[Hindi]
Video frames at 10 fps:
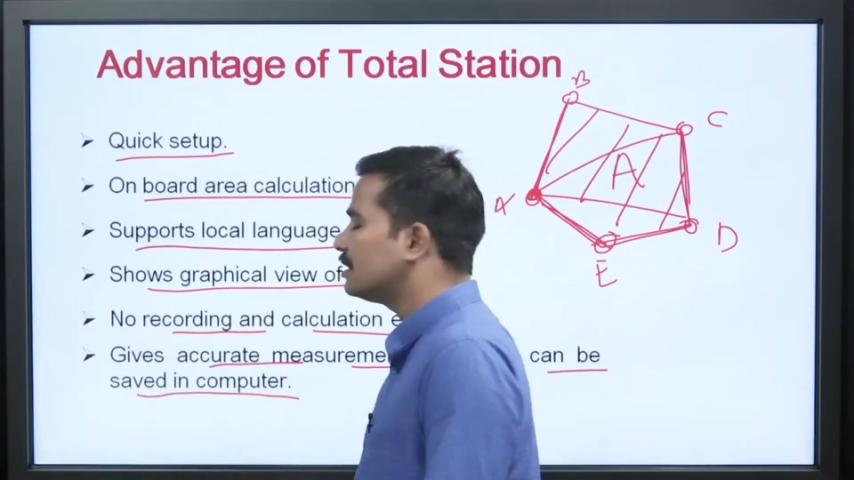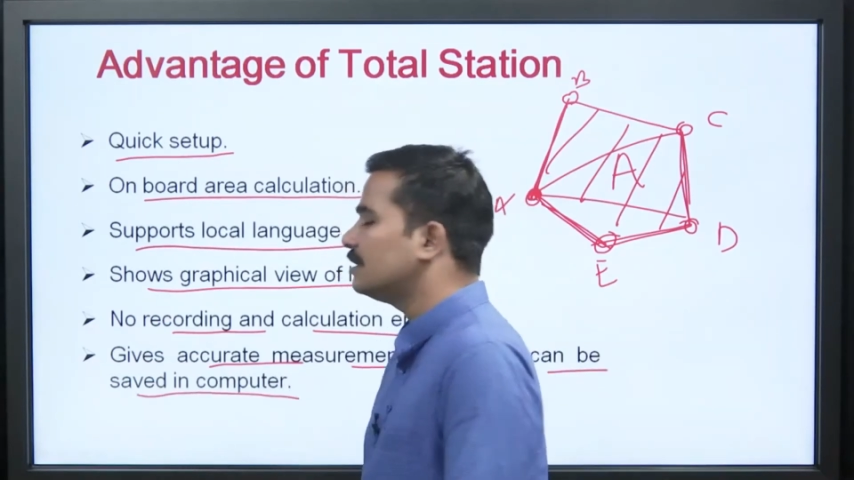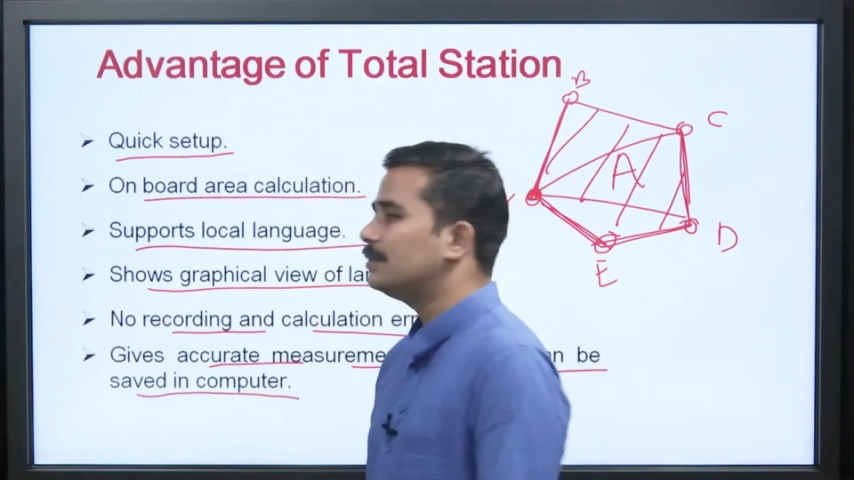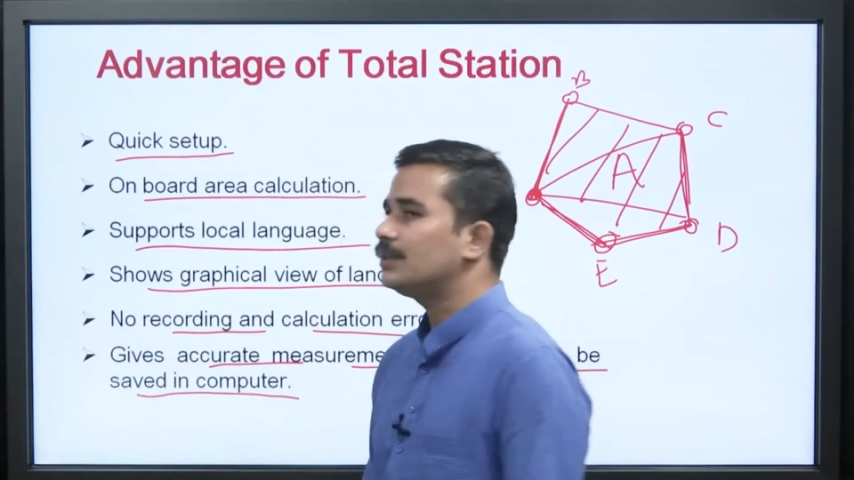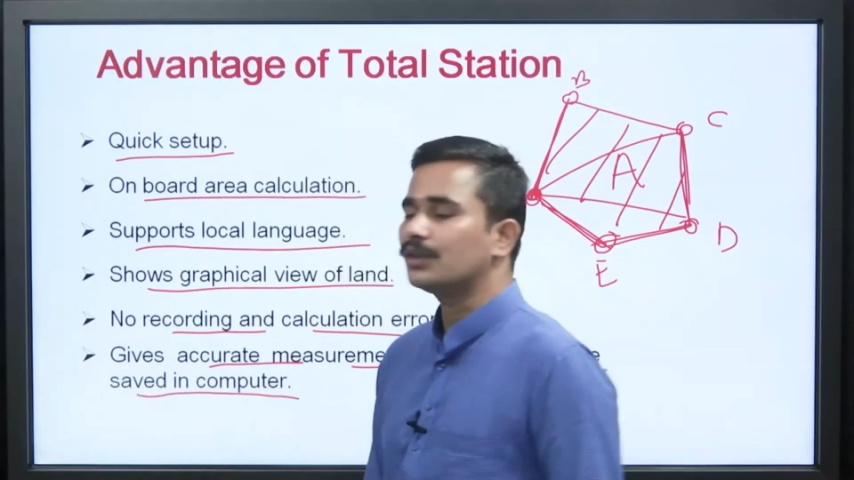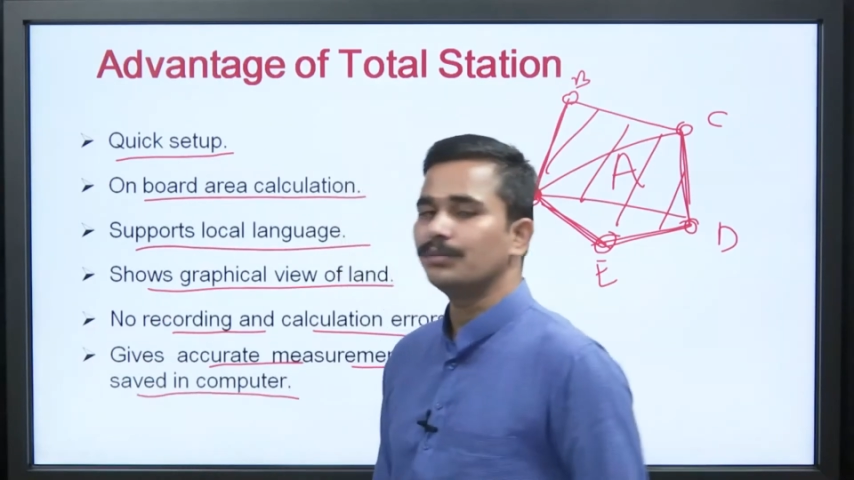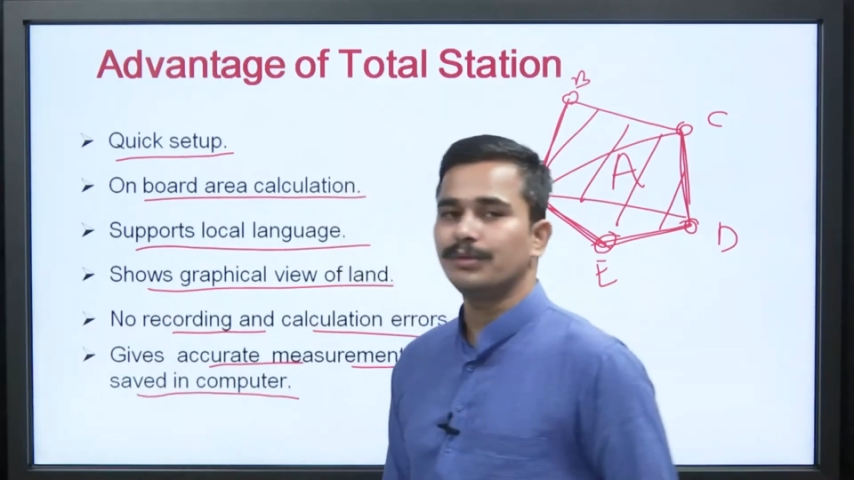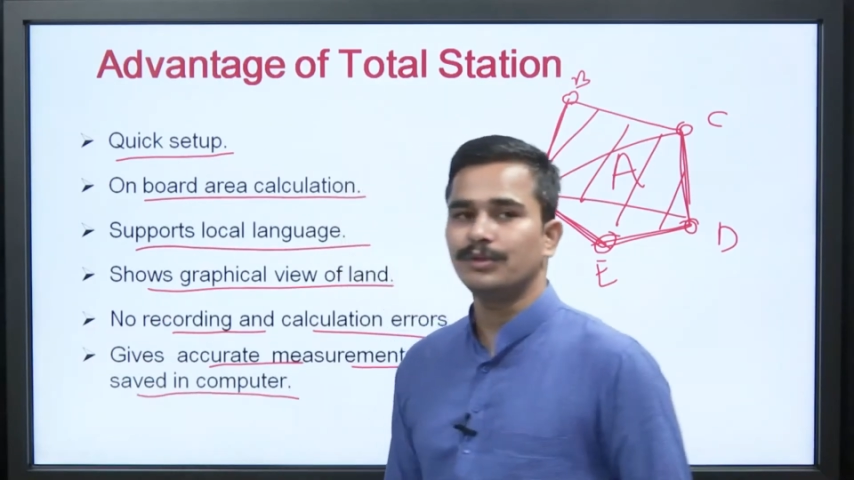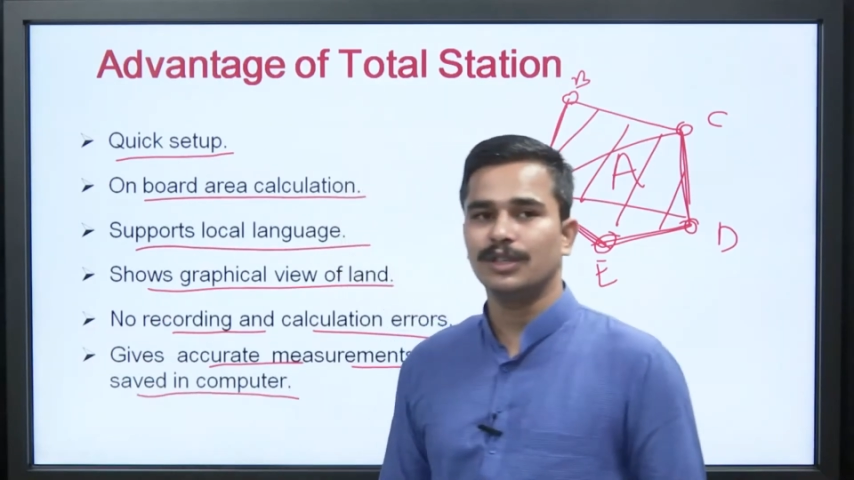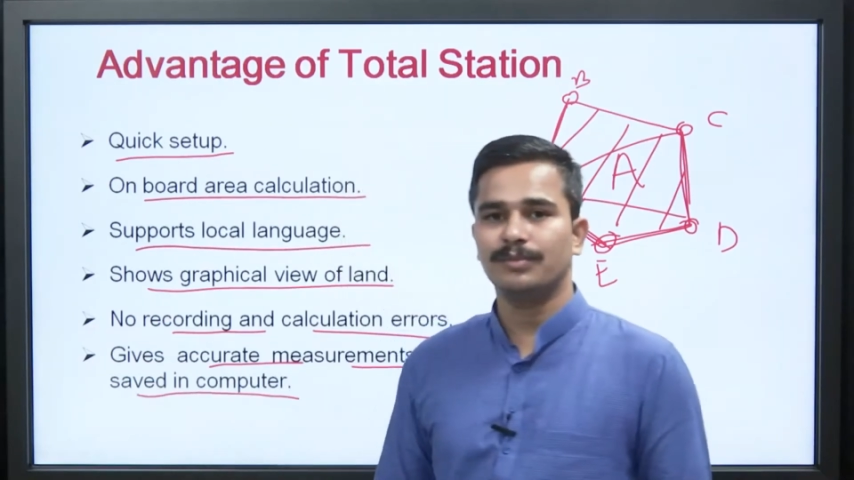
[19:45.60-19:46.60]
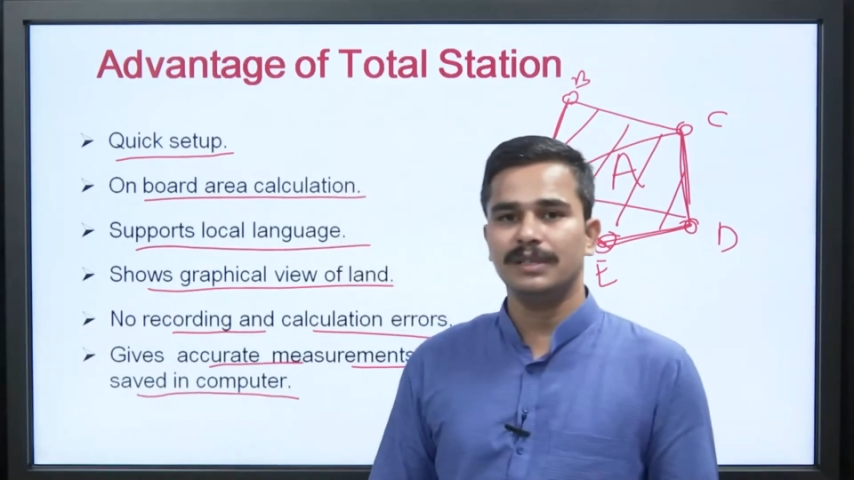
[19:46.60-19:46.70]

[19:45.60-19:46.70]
किसी भी कंप्यूटर